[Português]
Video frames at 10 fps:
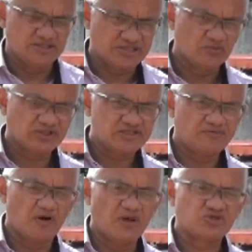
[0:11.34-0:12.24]
E segundo as
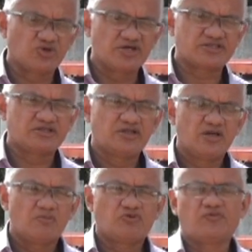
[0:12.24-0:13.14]
informações,
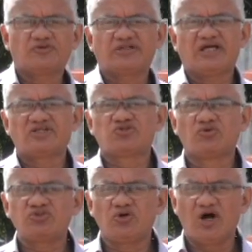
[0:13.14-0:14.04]
por volta das
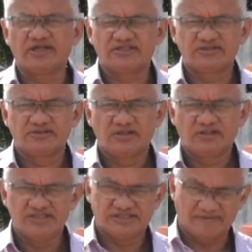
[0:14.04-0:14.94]
11 horas,
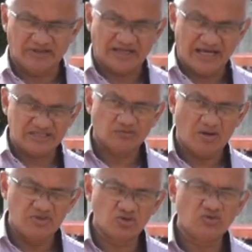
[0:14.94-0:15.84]
estava na casa
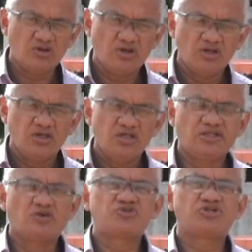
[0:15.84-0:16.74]
do amigo
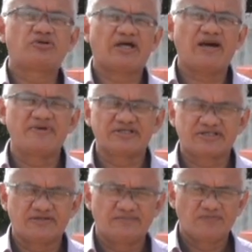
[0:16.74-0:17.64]
e deu um tiro na
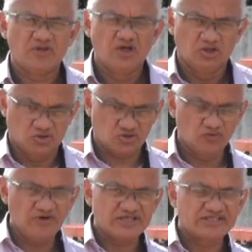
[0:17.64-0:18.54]
cabeça. Nós
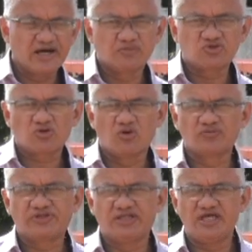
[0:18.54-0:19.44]
conversamos
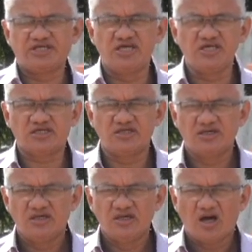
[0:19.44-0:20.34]
com o tenente Henrique,
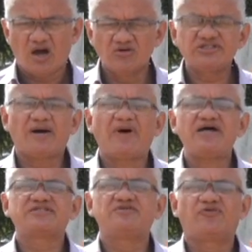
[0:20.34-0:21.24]
aonde dá mais